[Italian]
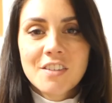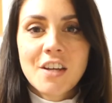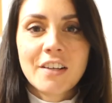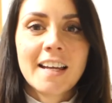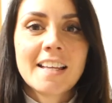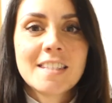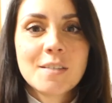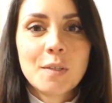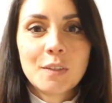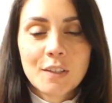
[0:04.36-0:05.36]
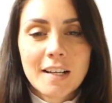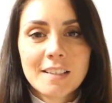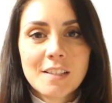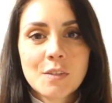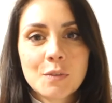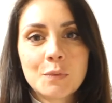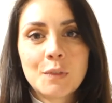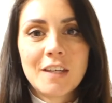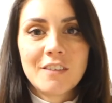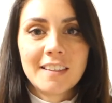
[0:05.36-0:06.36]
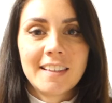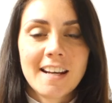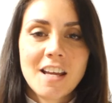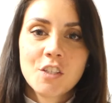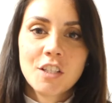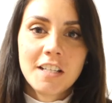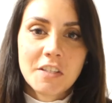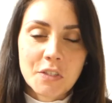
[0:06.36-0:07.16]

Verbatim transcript: Ciao ragazzi, bentornati su Kiva International,